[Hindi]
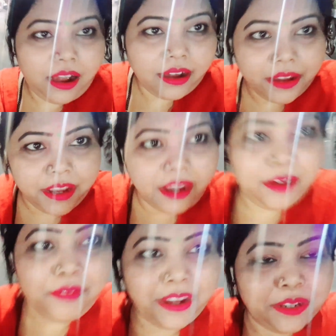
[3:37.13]
आगे
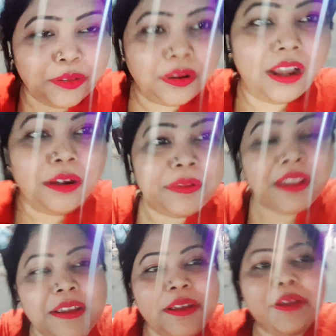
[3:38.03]
हलवाई की दुकान पे
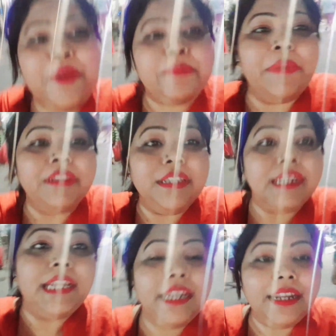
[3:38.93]
मंदिर के
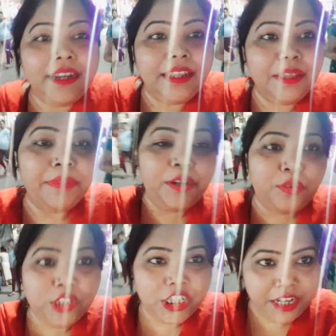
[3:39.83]
लिए ले रही हूँ मेरे
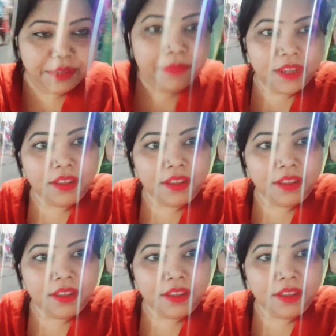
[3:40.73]
को जलेबी